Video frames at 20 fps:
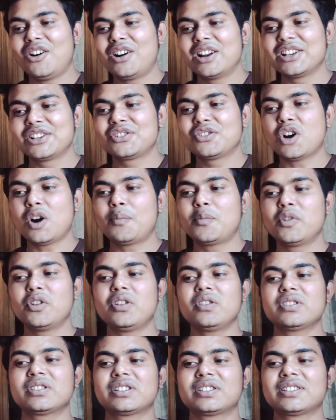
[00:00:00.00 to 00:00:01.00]
और स्टॉप
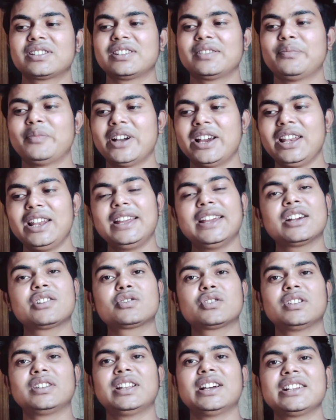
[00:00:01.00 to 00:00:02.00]
लॉस पहले
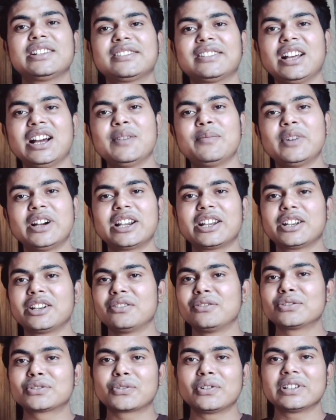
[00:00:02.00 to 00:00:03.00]
110 था बट
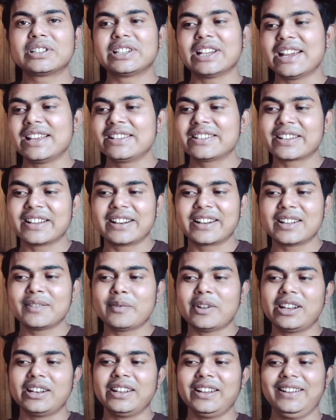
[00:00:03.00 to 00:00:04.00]
उसको चेंज करके
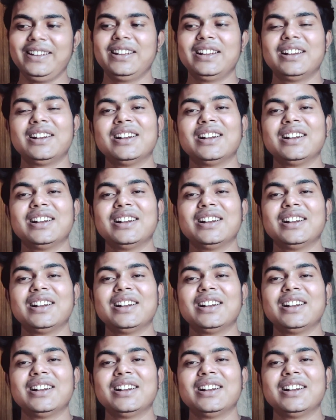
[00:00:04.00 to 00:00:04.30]
मैंने